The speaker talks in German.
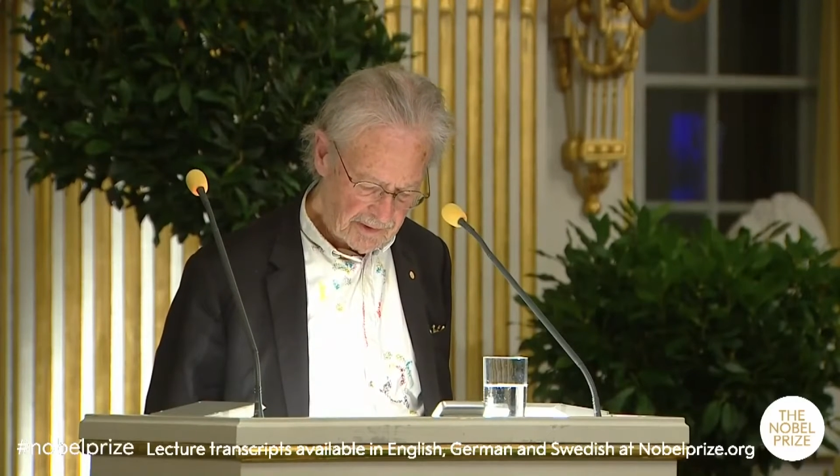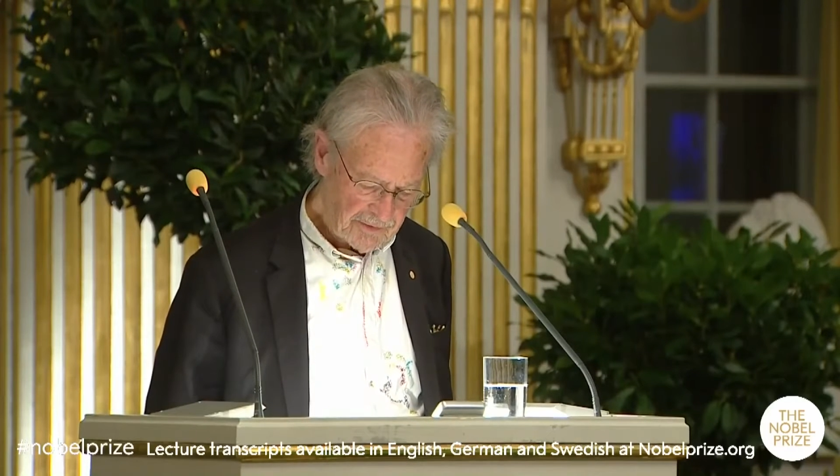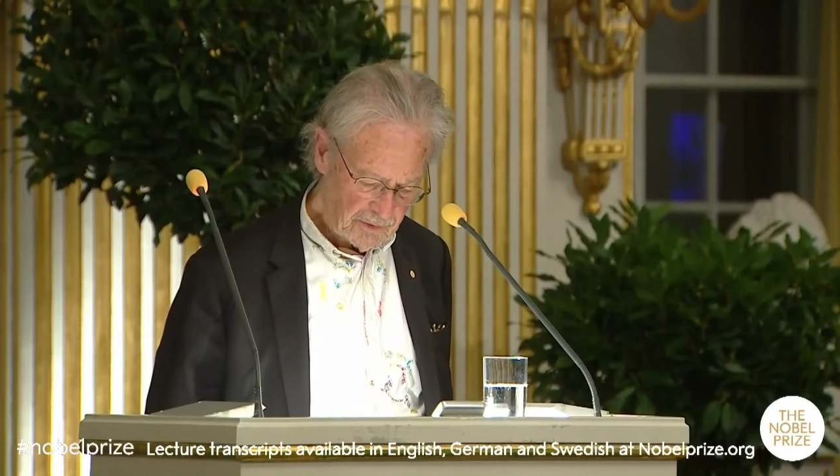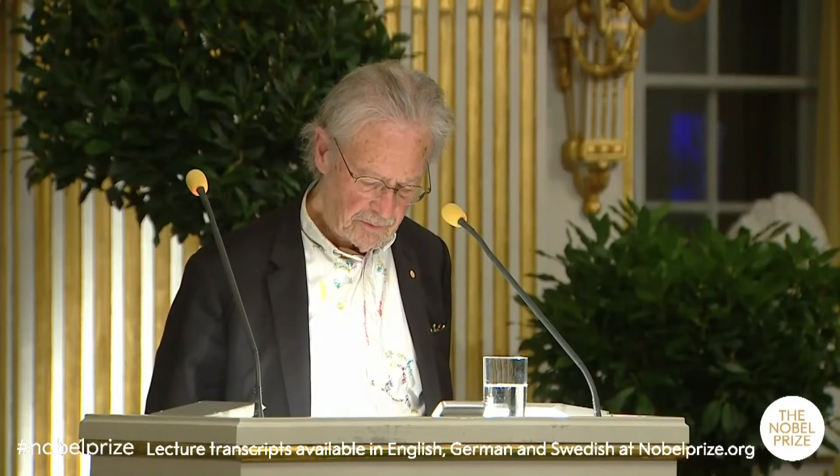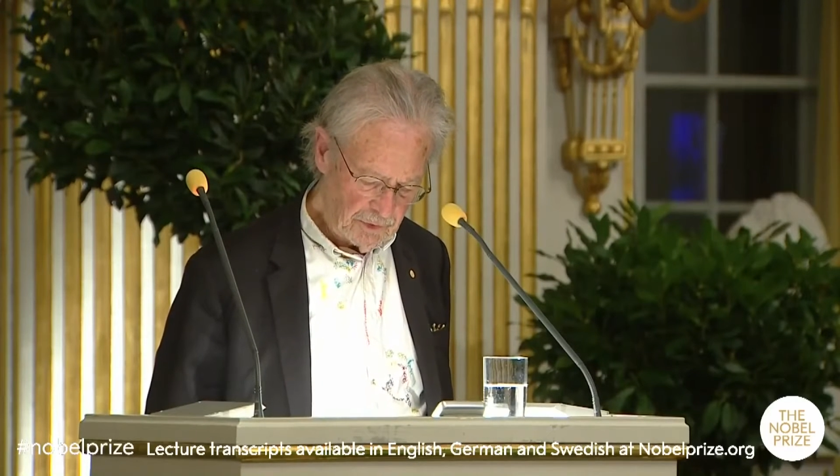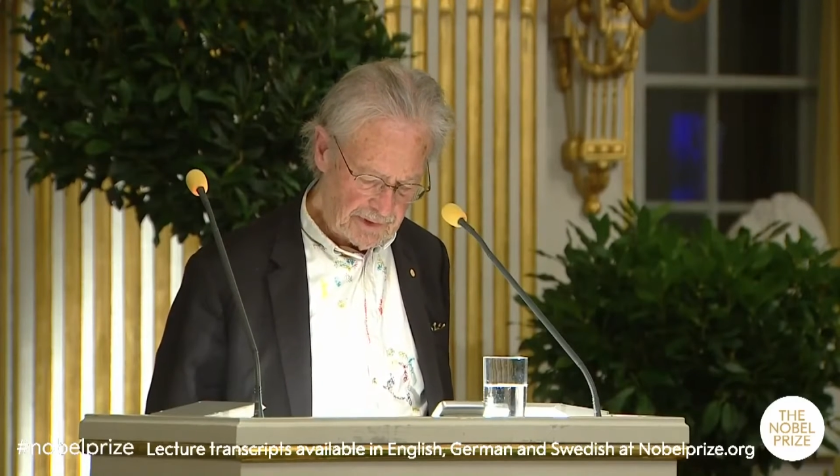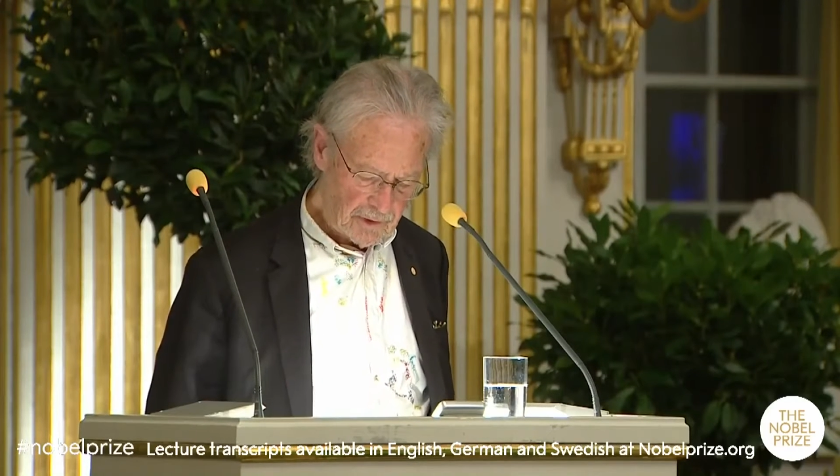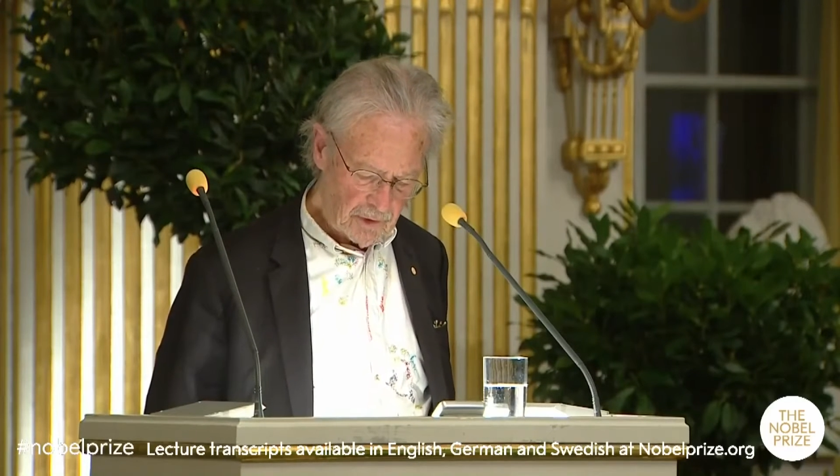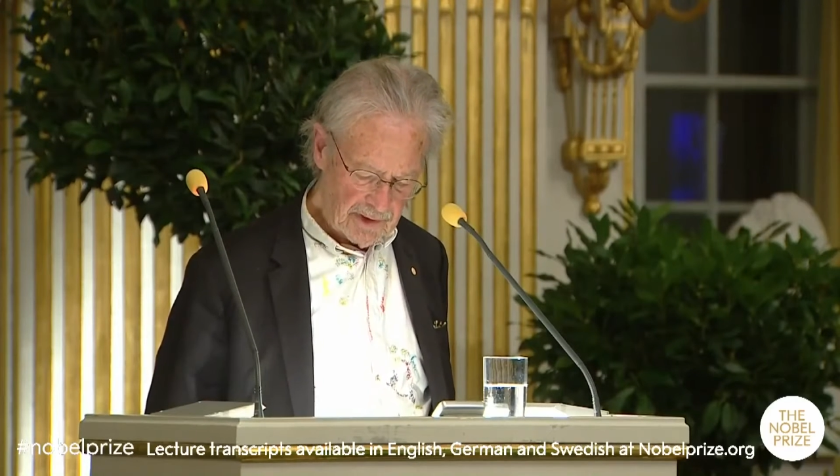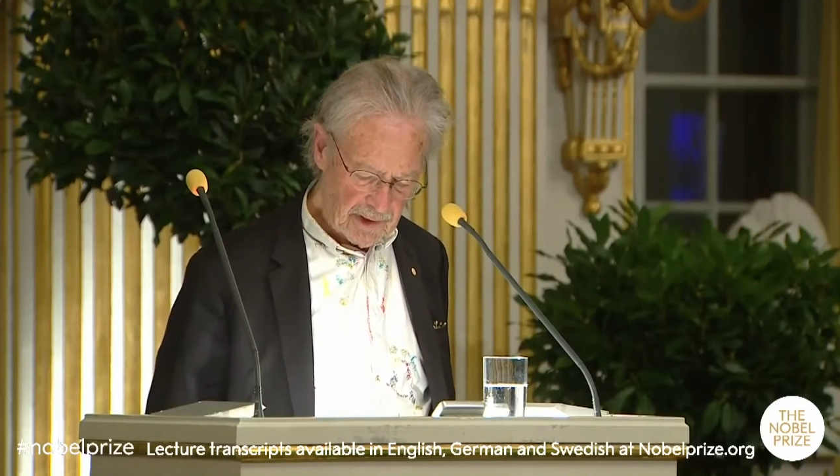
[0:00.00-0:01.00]
dessen
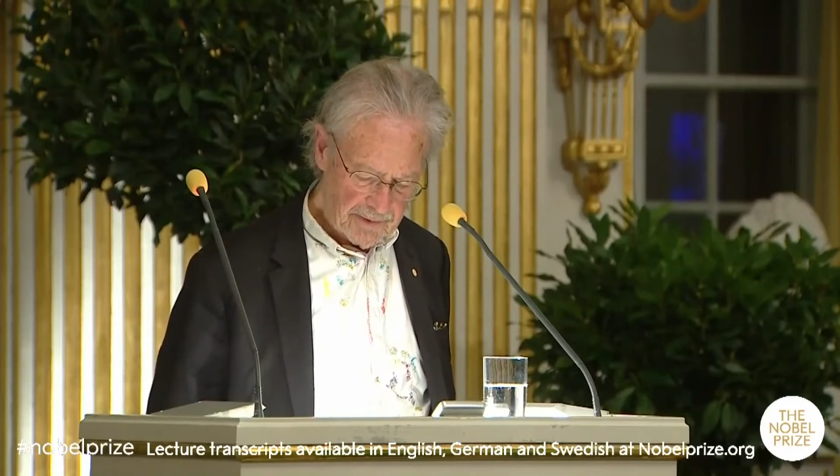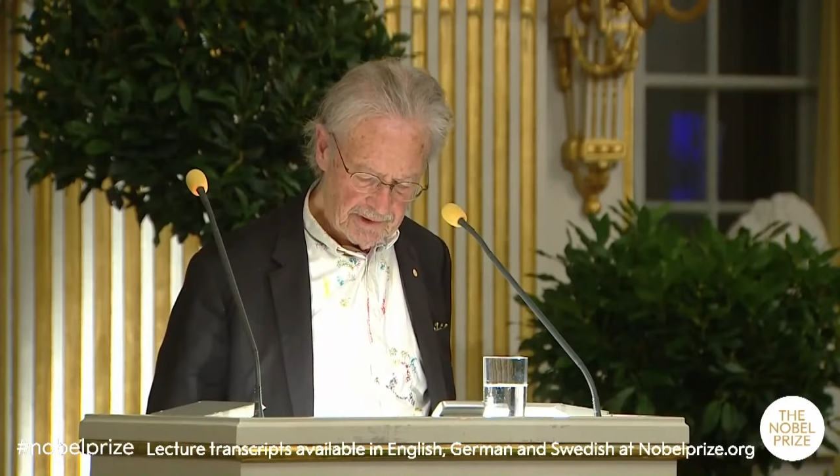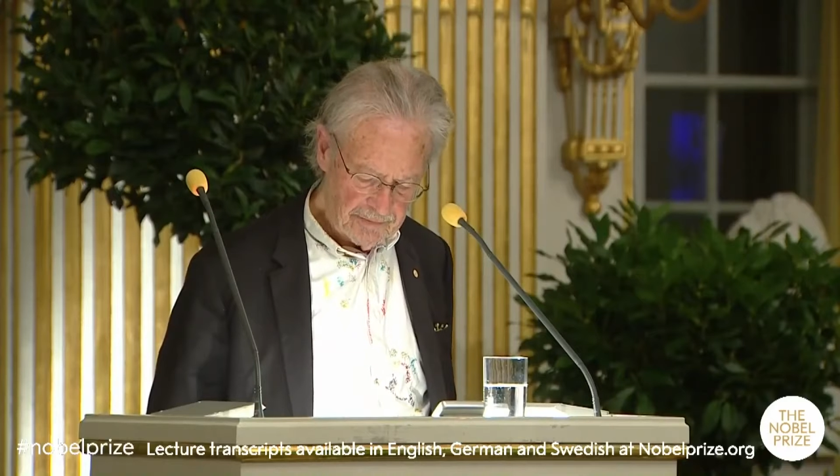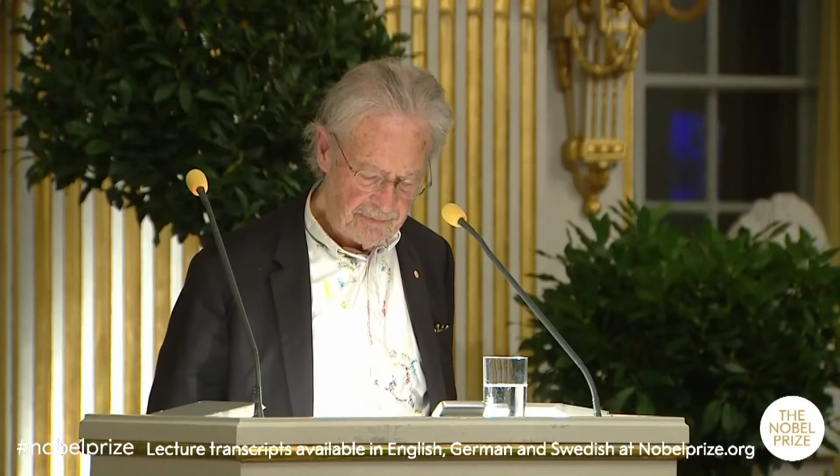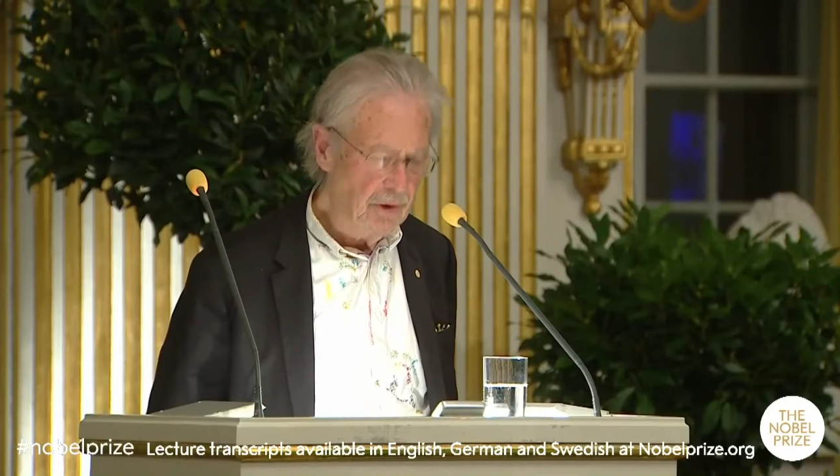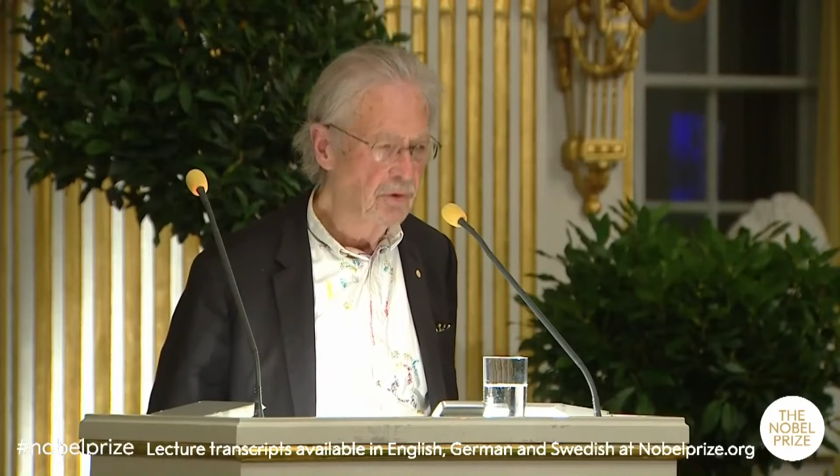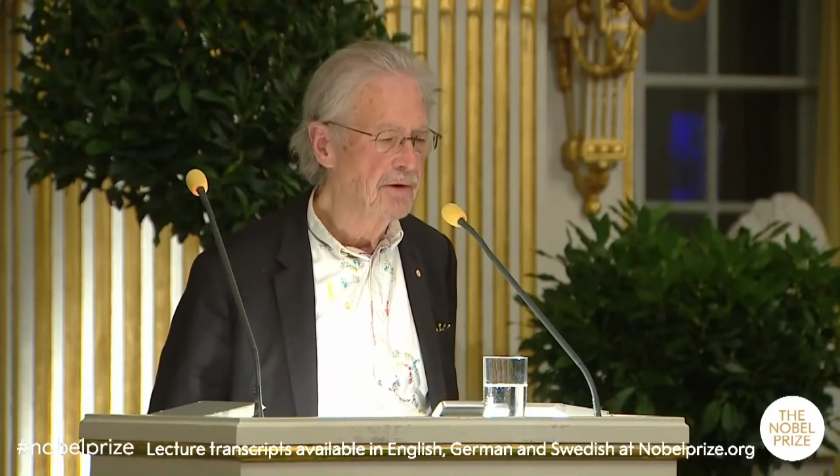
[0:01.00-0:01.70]
Mutterrolle aber die Frau